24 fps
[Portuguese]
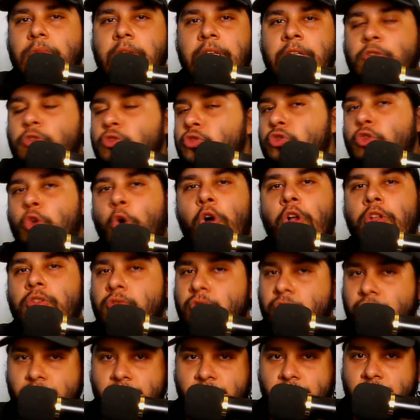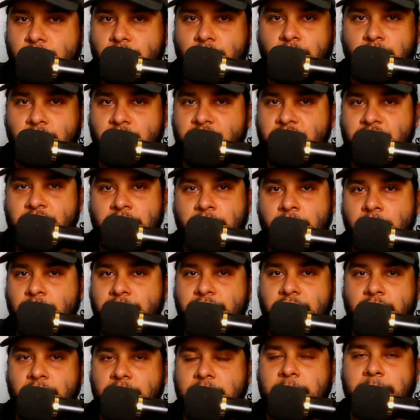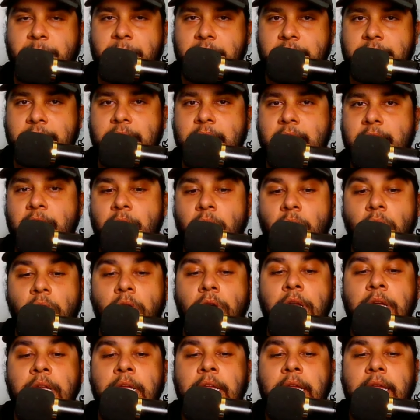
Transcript: em todos os títulos que o Spurs ganhou